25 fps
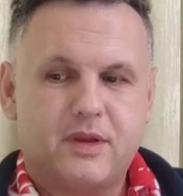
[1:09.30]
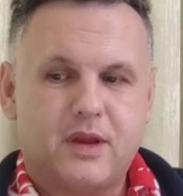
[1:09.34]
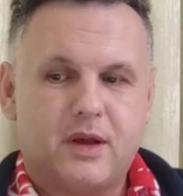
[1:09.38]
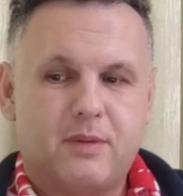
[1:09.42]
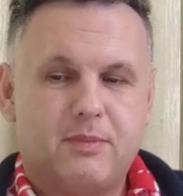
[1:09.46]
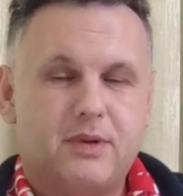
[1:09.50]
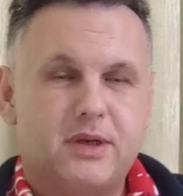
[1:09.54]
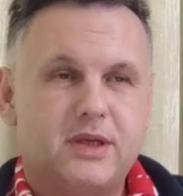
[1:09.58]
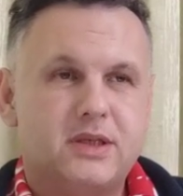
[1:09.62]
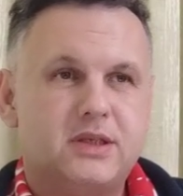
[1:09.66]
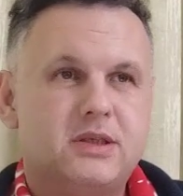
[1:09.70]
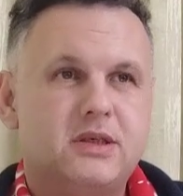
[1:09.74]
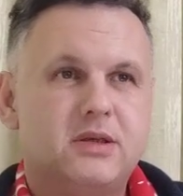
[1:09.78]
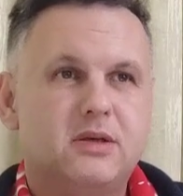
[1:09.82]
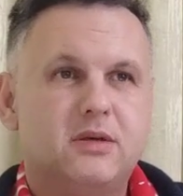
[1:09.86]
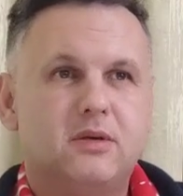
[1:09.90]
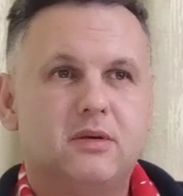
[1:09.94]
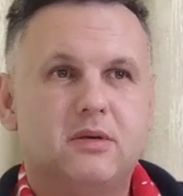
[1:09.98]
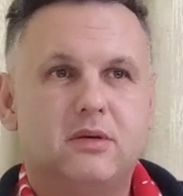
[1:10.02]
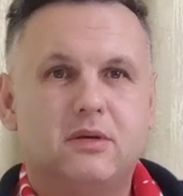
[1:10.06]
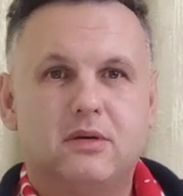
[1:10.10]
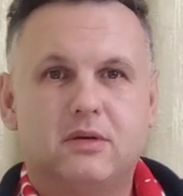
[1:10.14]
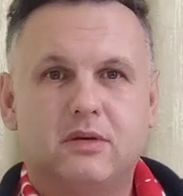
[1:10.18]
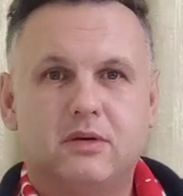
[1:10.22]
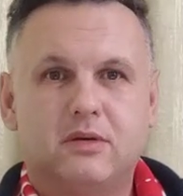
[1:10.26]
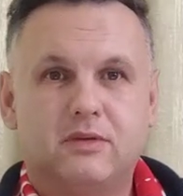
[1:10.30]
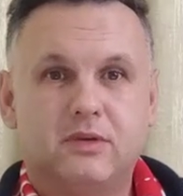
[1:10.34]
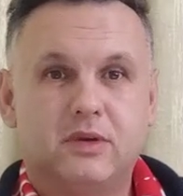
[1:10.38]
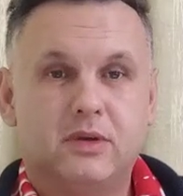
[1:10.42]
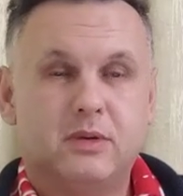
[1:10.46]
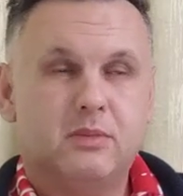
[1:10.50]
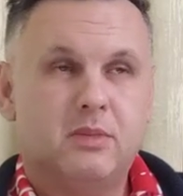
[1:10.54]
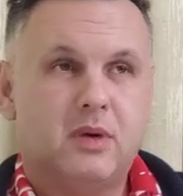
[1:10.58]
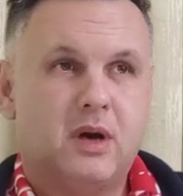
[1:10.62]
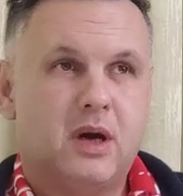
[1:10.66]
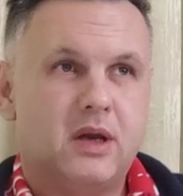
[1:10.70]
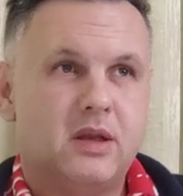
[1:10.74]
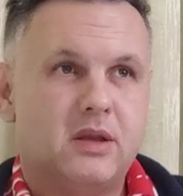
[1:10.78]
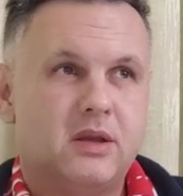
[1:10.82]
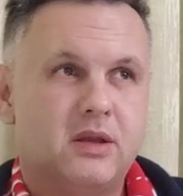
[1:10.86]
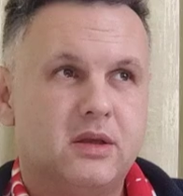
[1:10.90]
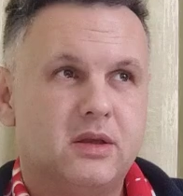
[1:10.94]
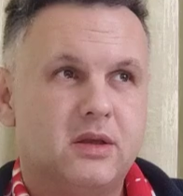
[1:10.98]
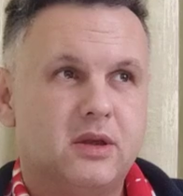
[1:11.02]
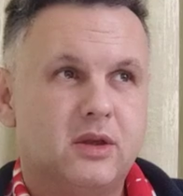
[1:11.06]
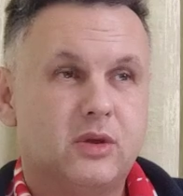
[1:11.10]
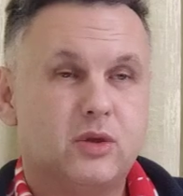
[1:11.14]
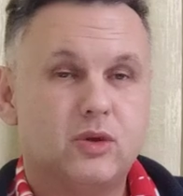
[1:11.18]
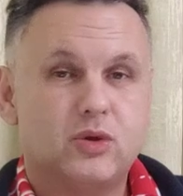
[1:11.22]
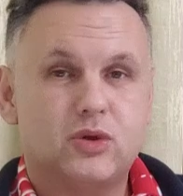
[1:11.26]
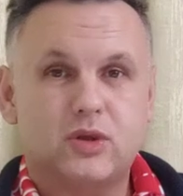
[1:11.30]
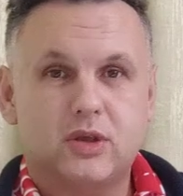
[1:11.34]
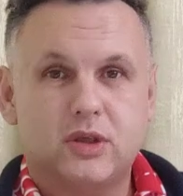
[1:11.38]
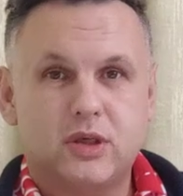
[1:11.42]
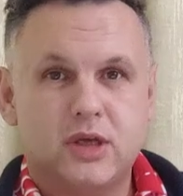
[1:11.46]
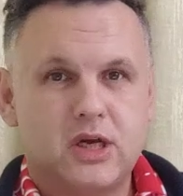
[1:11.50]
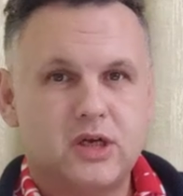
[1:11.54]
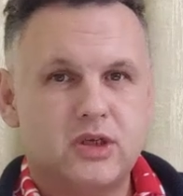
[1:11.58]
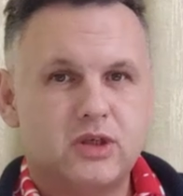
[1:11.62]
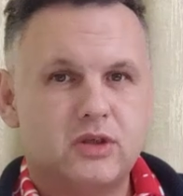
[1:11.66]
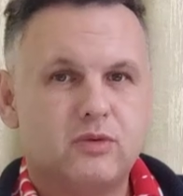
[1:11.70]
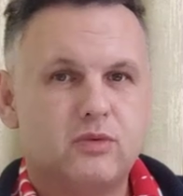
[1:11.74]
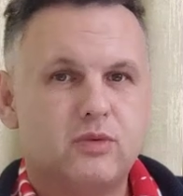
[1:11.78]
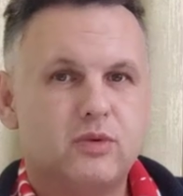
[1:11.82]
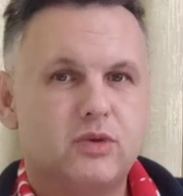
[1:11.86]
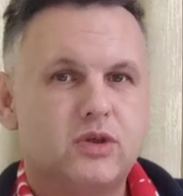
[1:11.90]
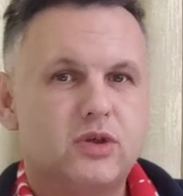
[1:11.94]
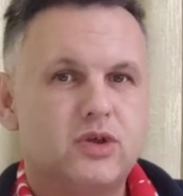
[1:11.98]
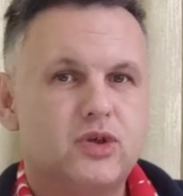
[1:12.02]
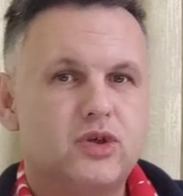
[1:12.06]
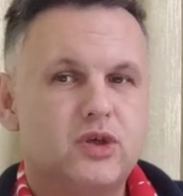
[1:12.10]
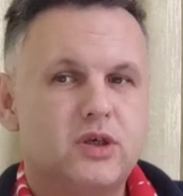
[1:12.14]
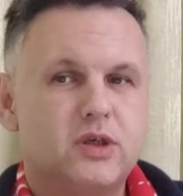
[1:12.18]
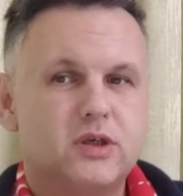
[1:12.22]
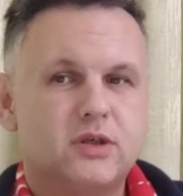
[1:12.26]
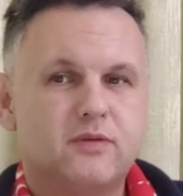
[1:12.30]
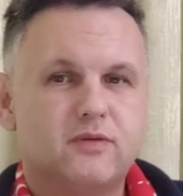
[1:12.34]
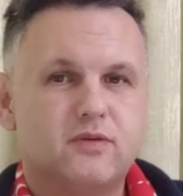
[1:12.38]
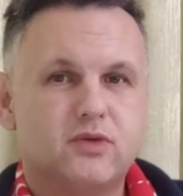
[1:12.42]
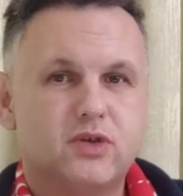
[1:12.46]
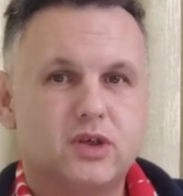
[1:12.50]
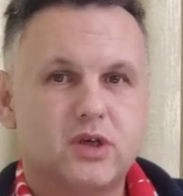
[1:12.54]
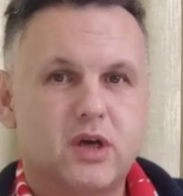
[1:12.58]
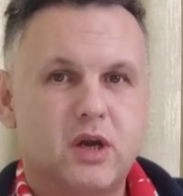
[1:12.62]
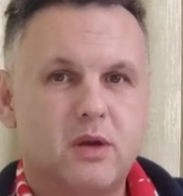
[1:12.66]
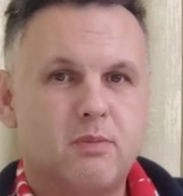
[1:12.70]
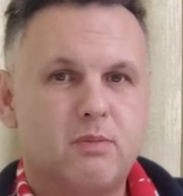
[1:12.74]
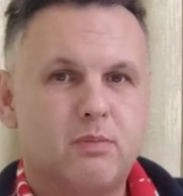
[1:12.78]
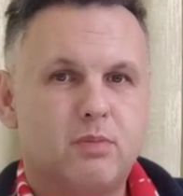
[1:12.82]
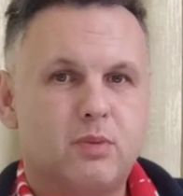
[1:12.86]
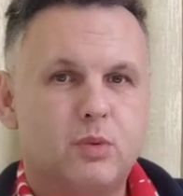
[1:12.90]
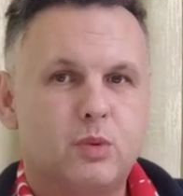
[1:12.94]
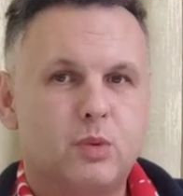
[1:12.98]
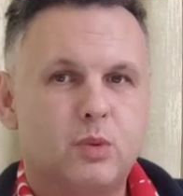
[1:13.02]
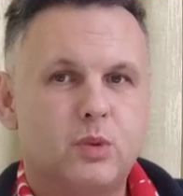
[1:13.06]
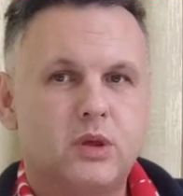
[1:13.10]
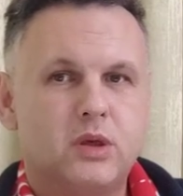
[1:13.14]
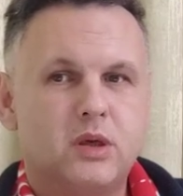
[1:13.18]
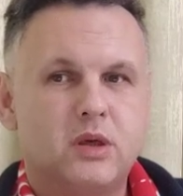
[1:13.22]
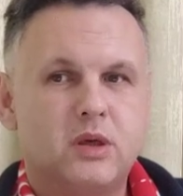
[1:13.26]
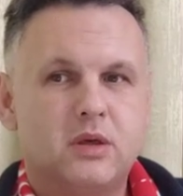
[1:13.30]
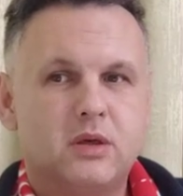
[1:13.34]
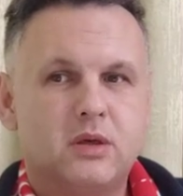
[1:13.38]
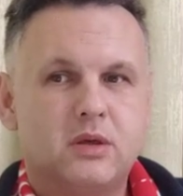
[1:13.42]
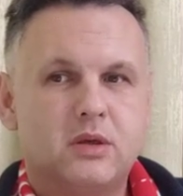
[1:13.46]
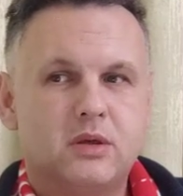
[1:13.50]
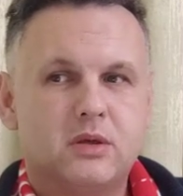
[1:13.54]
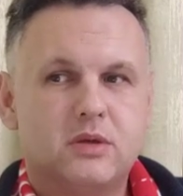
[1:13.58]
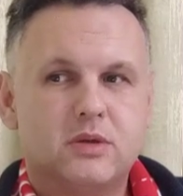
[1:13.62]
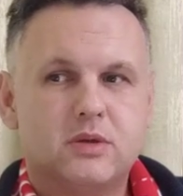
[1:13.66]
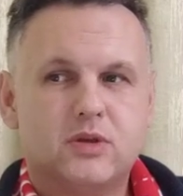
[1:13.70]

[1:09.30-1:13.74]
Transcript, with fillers: обратил внимание на то, что я живу сейчас в Джайпуре,